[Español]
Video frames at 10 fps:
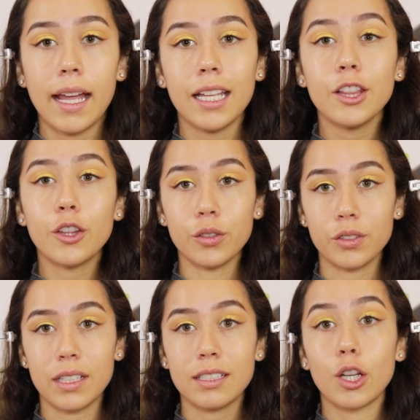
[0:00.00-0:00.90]

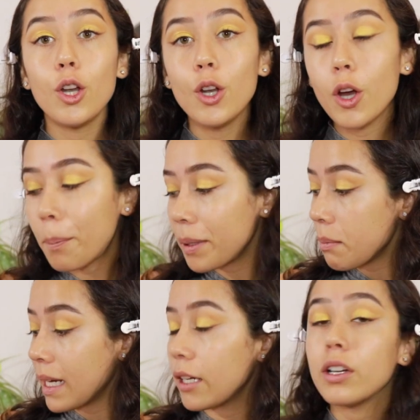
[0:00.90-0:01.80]
Entonces, lo
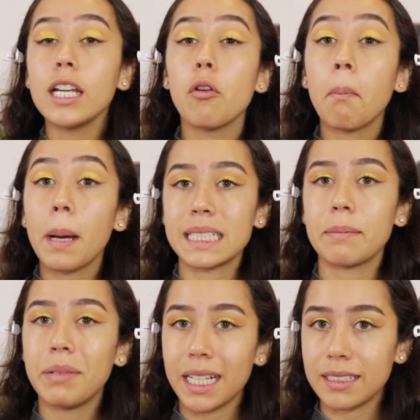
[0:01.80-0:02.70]
primero y lo
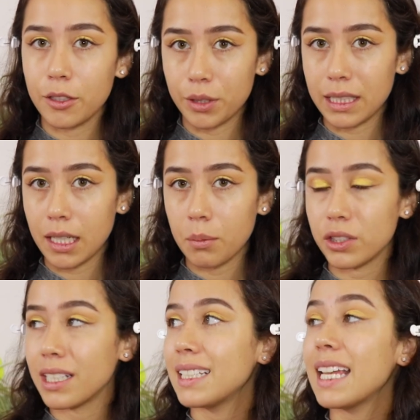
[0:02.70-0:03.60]
más básico que
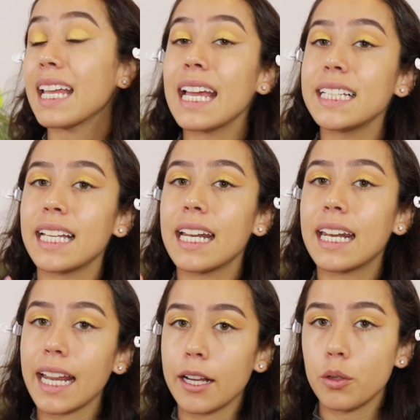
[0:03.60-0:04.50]
tenemos que hacer es
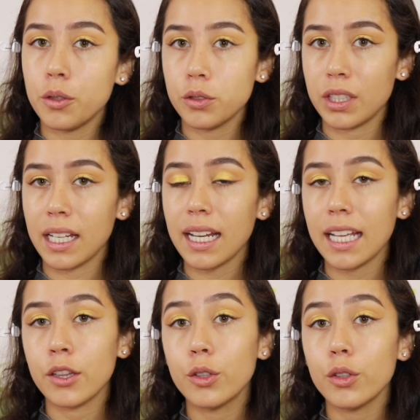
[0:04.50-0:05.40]
reconocer
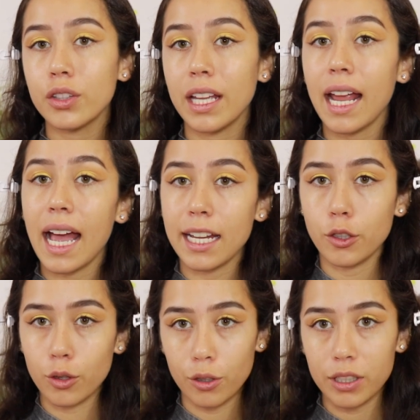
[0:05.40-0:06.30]
en dónde hay
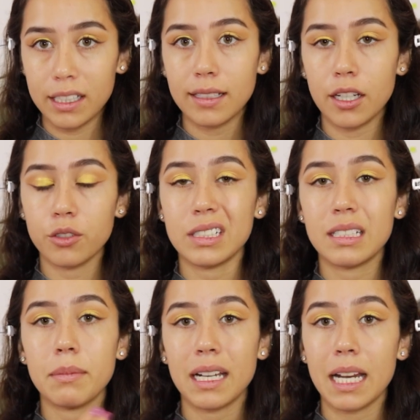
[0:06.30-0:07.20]
colores que nos
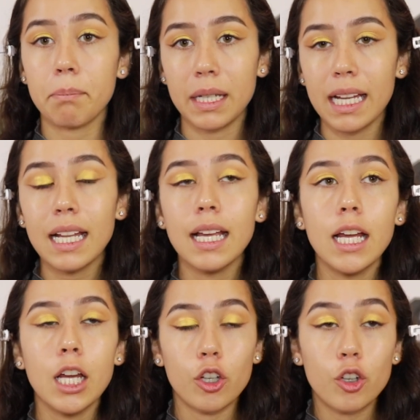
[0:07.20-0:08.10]
hacen ver la piel
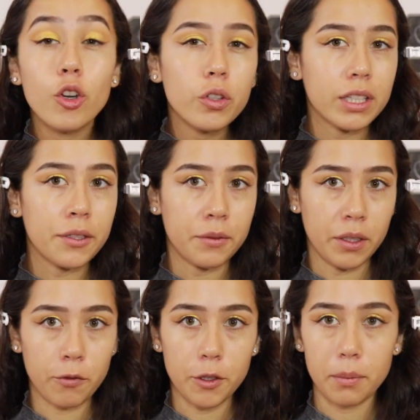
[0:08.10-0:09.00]
no tan
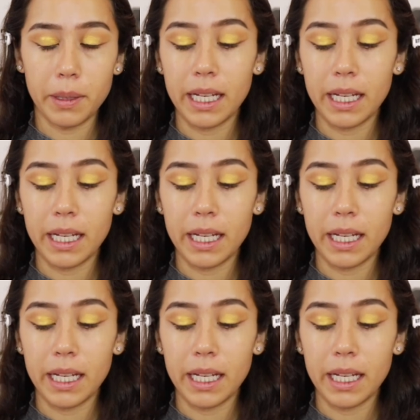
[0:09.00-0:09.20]
uniforme.